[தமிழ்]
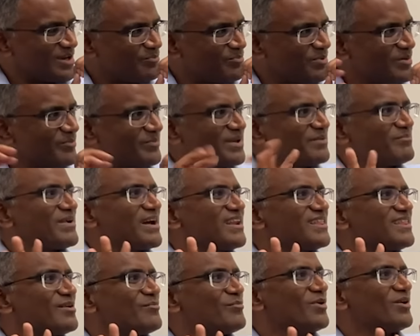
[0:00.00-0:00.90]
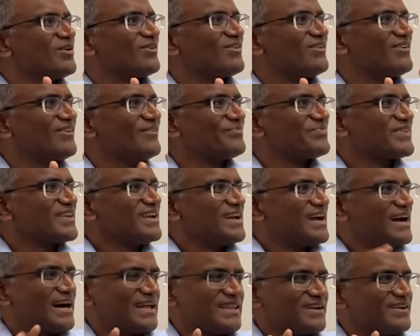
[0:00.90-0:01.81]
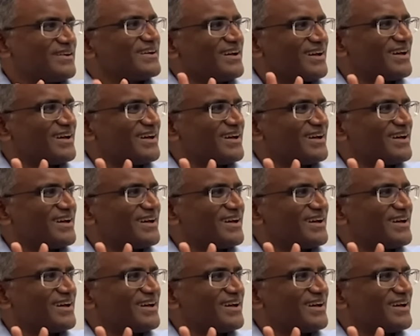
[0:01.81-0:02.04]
எப்போவுமே மேலே தான் போகும் அதை